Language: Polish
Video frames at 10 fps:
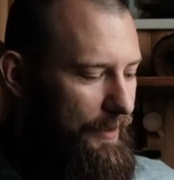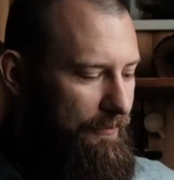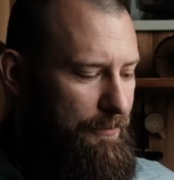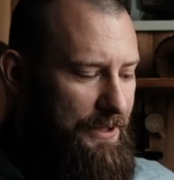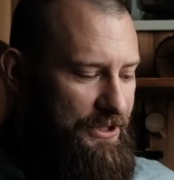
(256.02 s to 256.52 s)

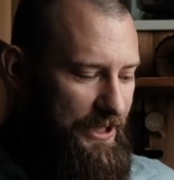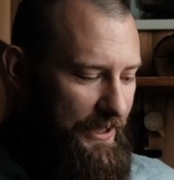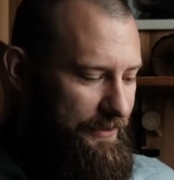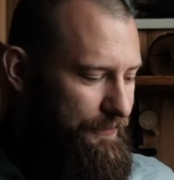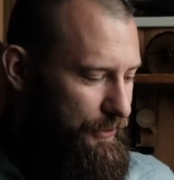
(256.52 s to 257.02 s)
Wybierz
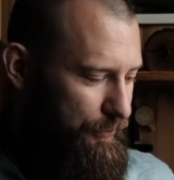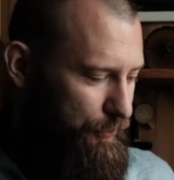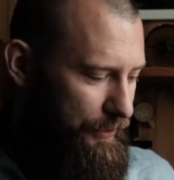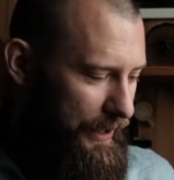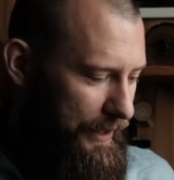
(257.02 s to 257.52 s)
czas w
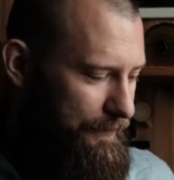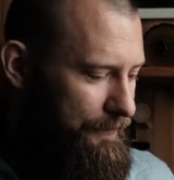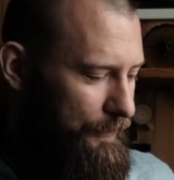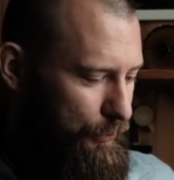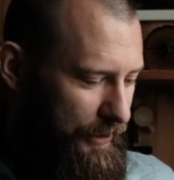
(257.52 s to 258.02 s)
ciągu dnia,
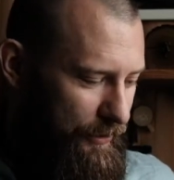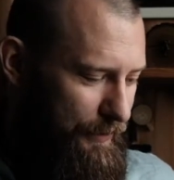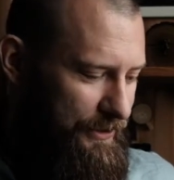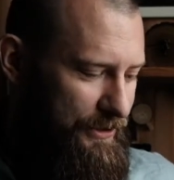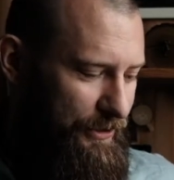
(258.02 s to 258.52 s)
którego
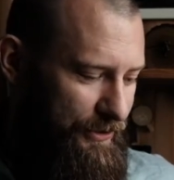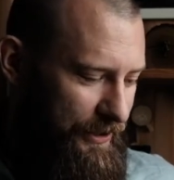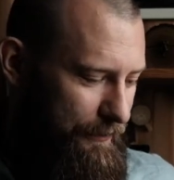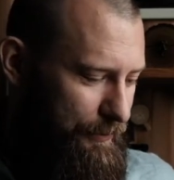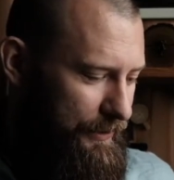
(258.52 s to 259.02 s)
będziesz
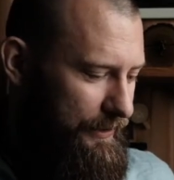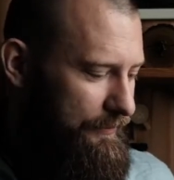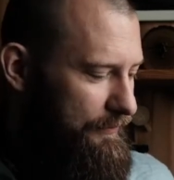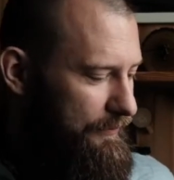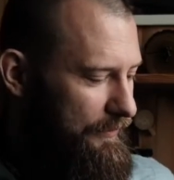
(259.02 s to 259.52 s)
dostępny
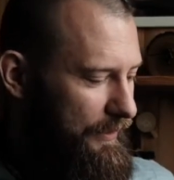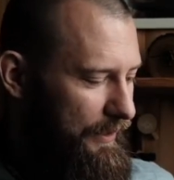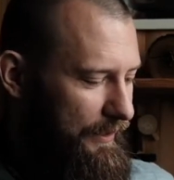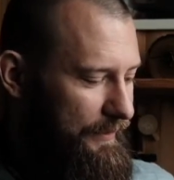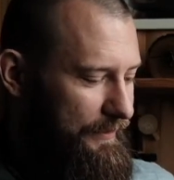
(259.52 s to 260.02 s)

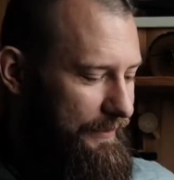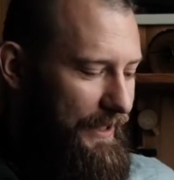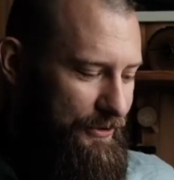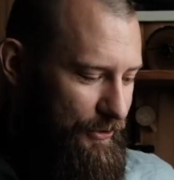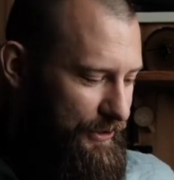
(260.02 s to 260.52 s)

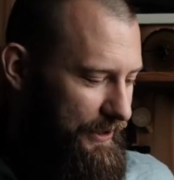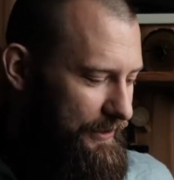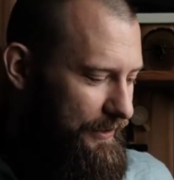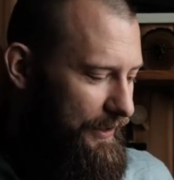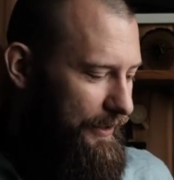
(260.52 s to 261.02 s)
na co
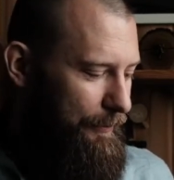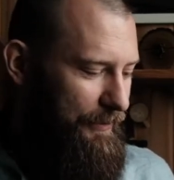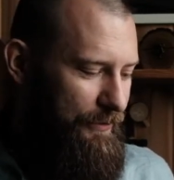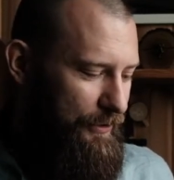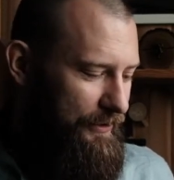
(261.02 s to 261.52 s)
dzień,
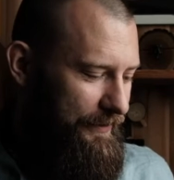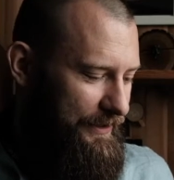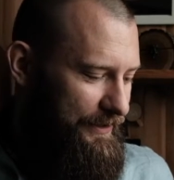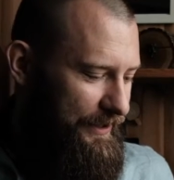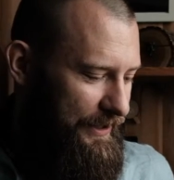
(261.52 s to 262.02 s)
by
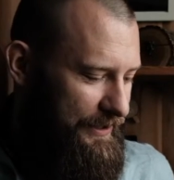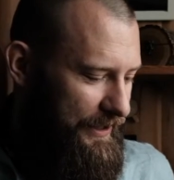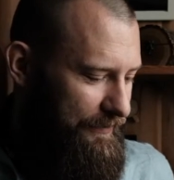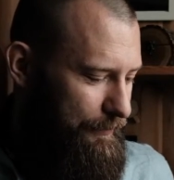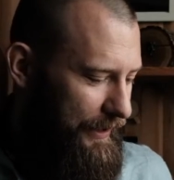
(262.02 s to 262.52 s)
wykonywać
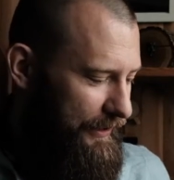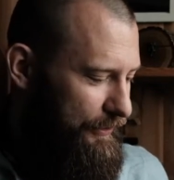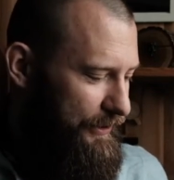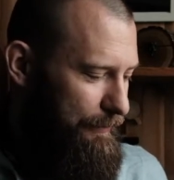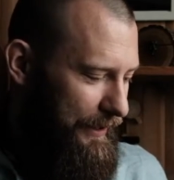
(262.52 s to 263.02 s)
zdjęcia
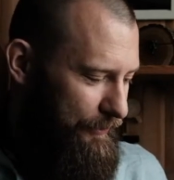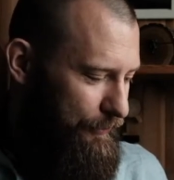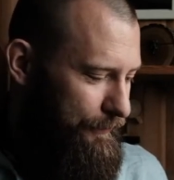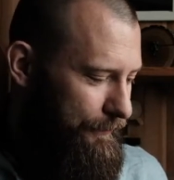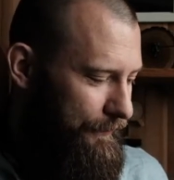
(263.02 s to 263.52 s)
wybranego tematu.
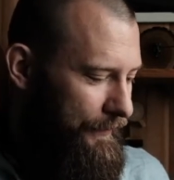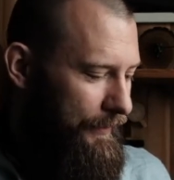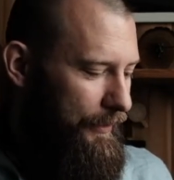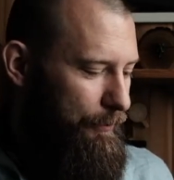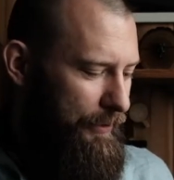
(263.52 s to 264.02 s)

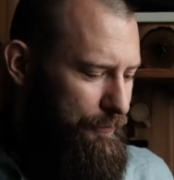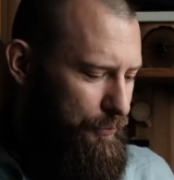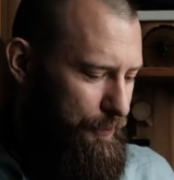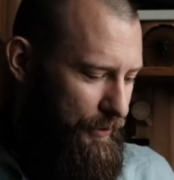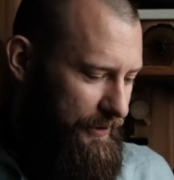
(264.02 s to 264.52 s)

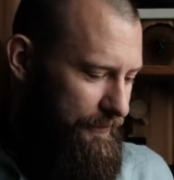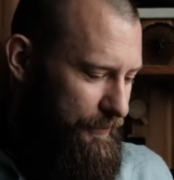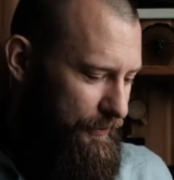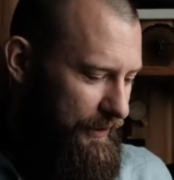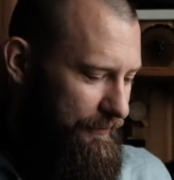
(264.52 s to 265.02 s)
Powtórz proces
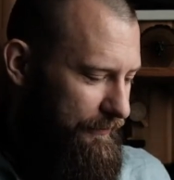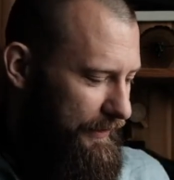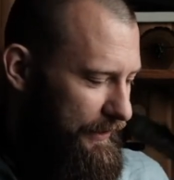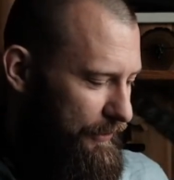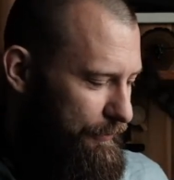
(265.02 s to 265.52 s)

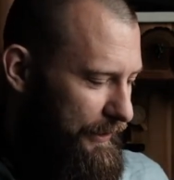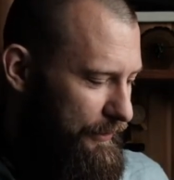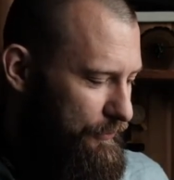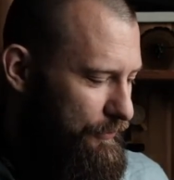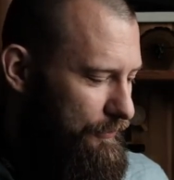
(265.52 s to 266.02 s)
fotografowania
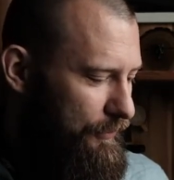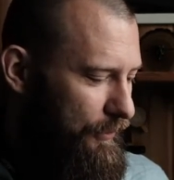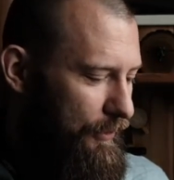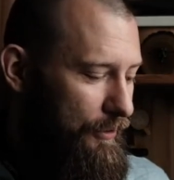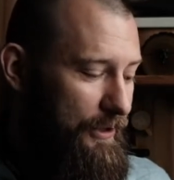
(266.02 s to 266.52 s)
obiektu
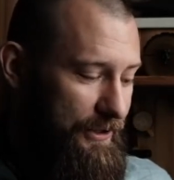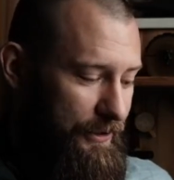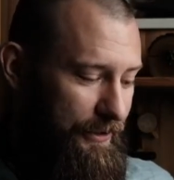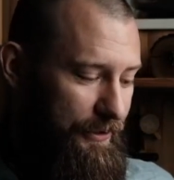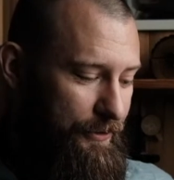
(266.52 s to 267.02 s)
o
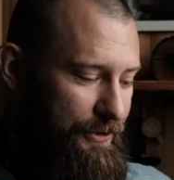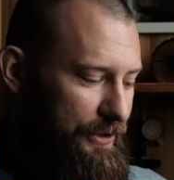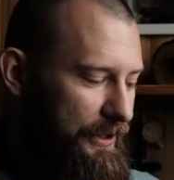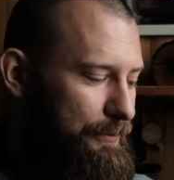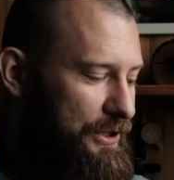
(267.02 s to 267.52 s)
określonej
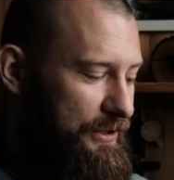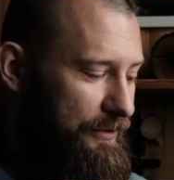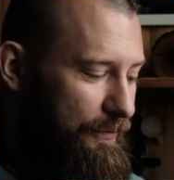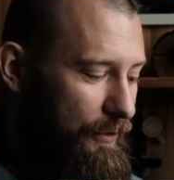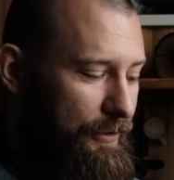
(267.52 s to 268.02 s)
godzinie przez
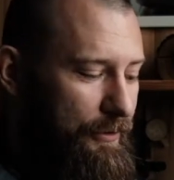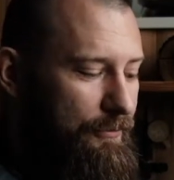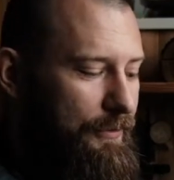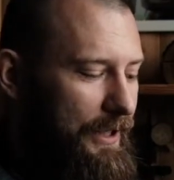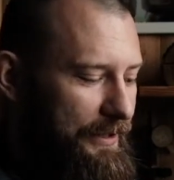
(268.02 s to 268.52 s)

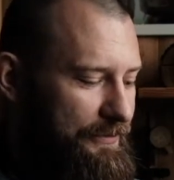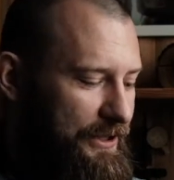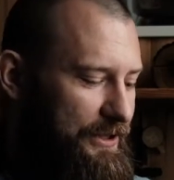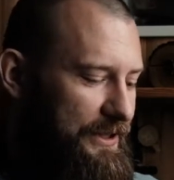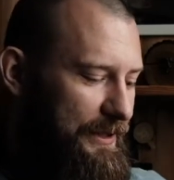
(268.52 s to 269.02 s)
dowolną, ale
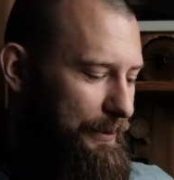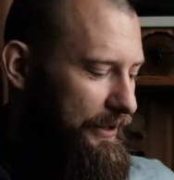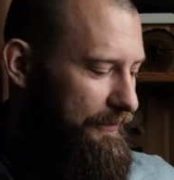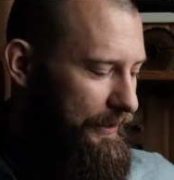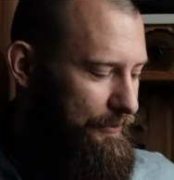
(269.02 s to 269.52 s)
wcześniej
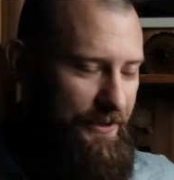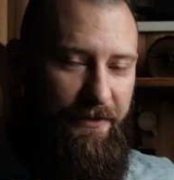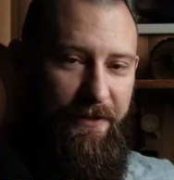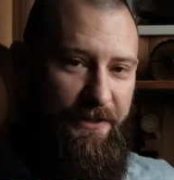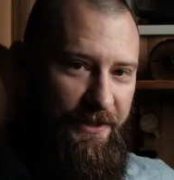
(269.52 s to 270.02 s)
zaplanowaną
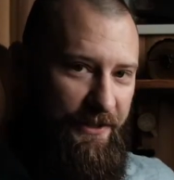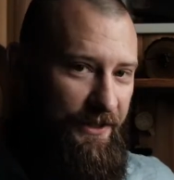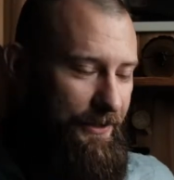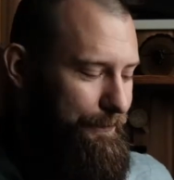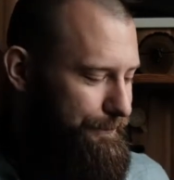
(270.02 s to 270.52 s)
sekwencję dni.